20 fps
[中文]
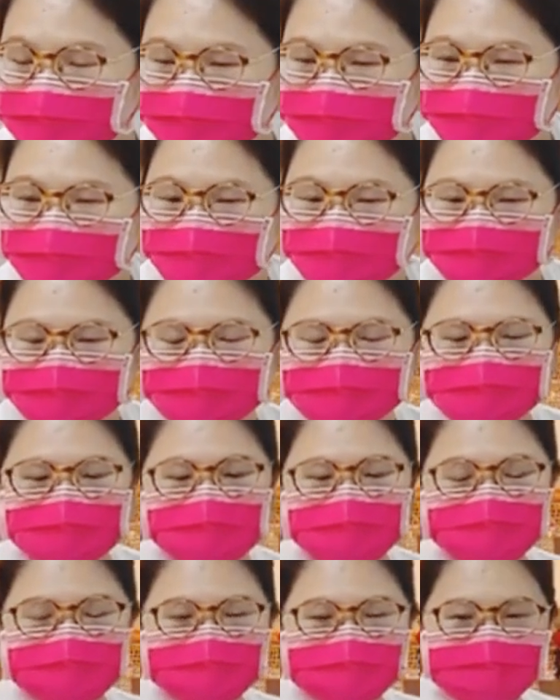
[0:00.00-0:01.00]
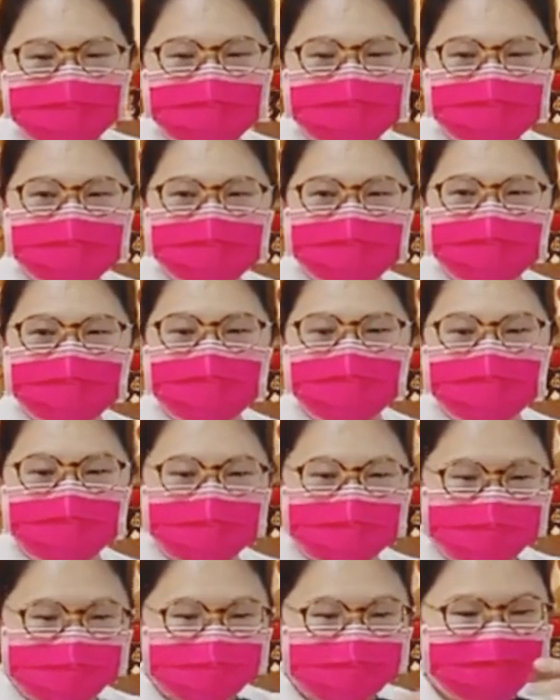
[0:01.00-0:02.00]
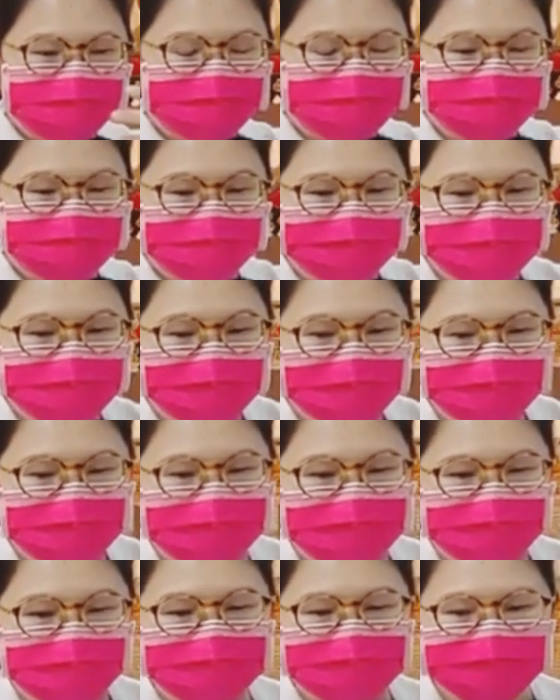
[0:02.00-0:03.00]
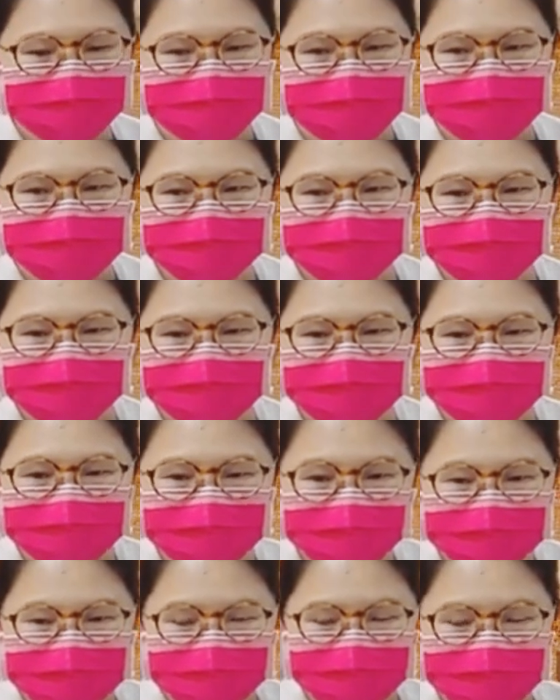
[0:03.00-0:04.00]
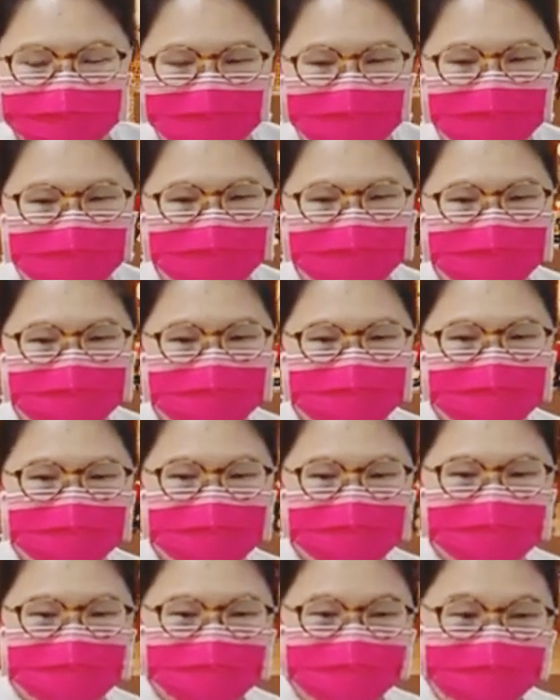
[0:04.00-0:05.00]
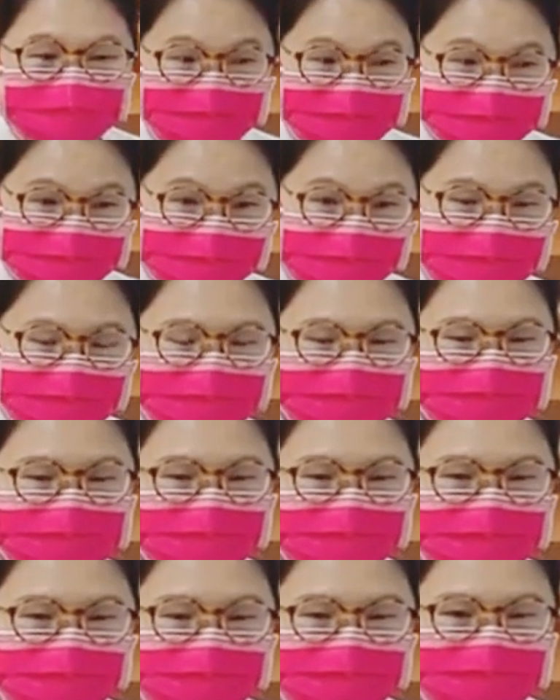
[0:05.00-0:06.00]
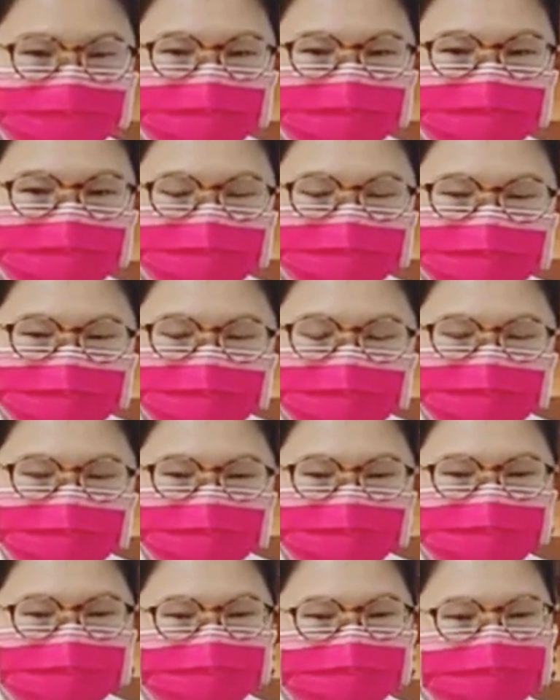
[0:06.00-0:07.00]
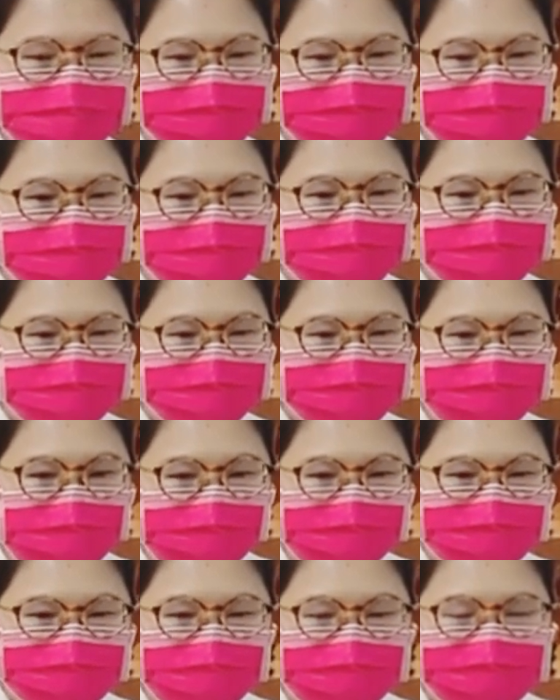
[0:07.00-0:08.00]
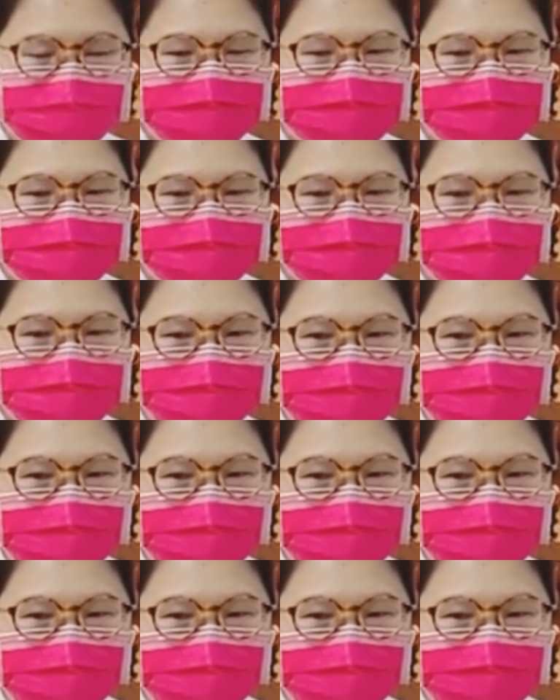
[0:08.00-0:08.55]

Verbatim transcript: 协调跟觉照？哎，我有这个问题，并改转并改变。好，时时刻刻在道场呢，去觉察这